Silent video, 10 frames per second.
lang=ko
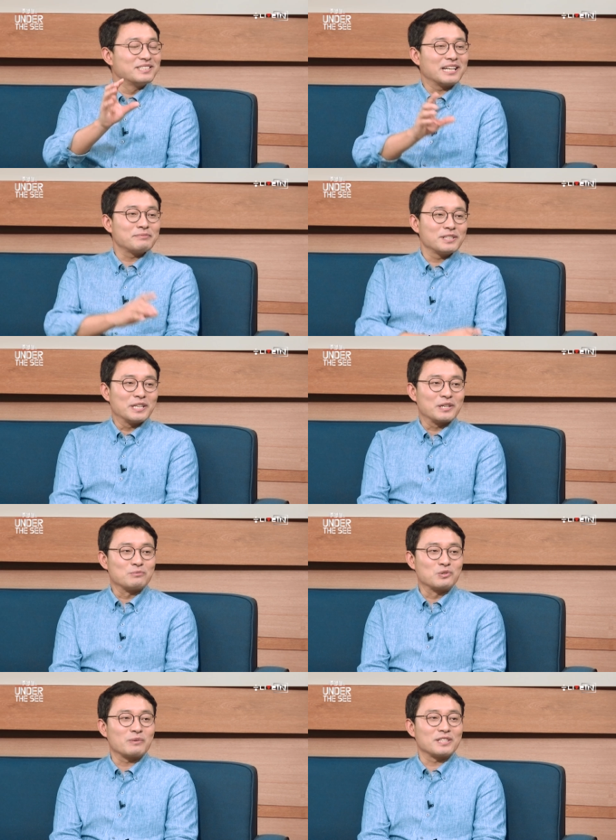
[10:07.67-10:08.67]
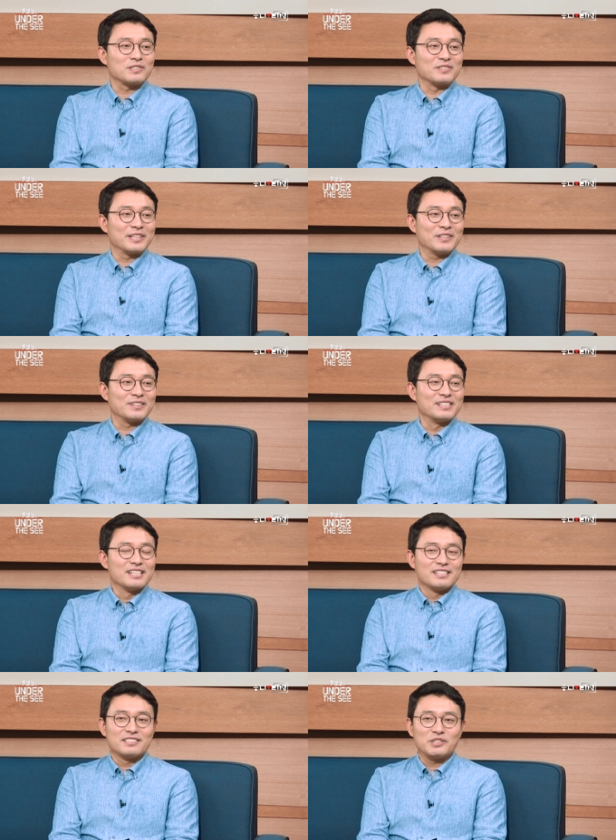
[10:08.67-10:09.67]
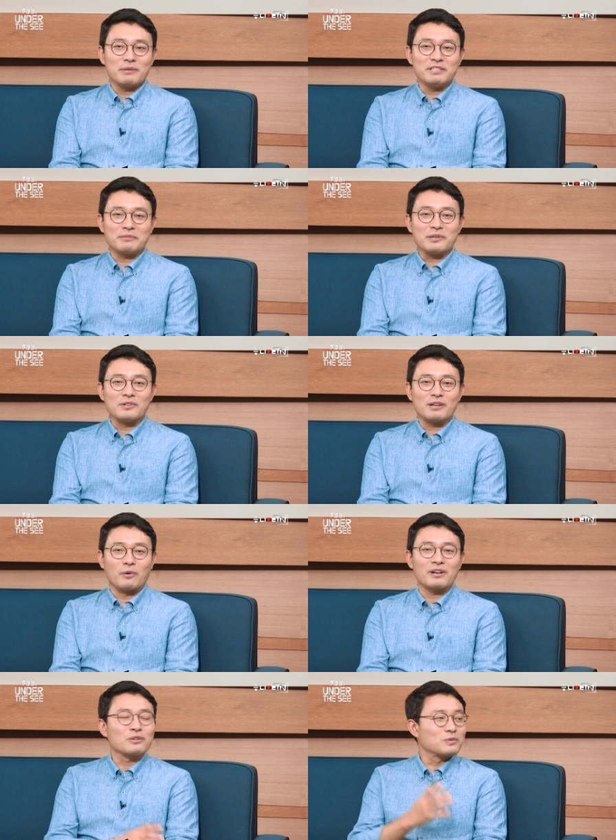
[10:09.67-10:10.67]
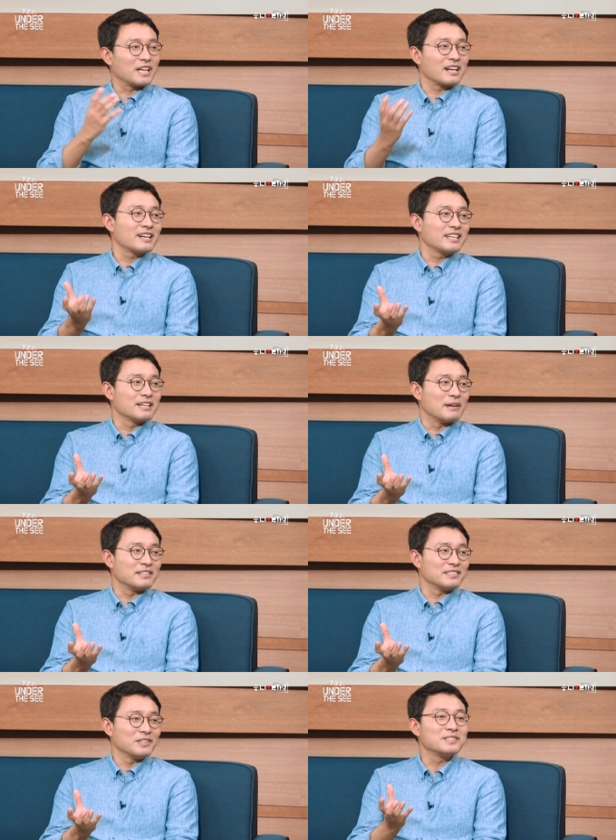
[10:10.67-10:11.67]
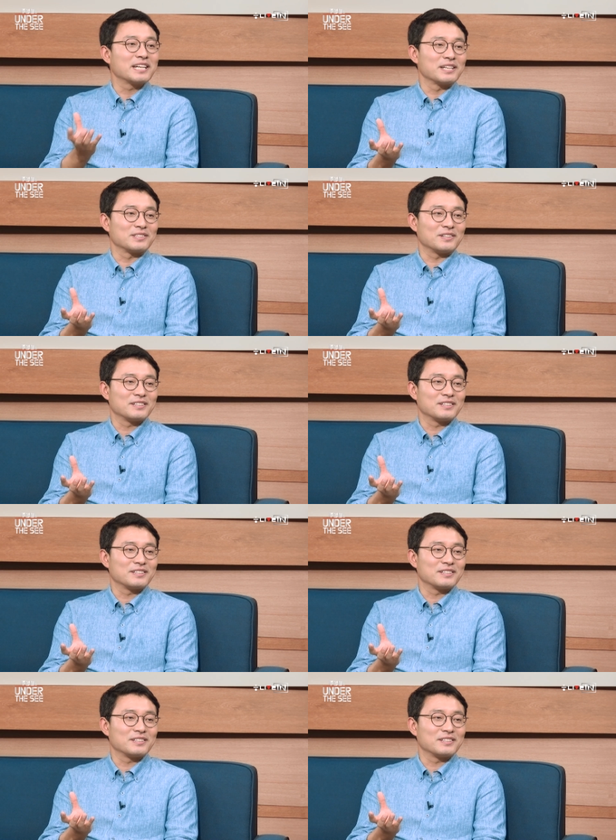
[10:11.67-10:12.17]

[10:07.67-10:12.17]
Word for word: 장면 얘기를 물어봤었는데요. 네. 그 최민식 배우가 워낙 또 장난기가 많은 현장에서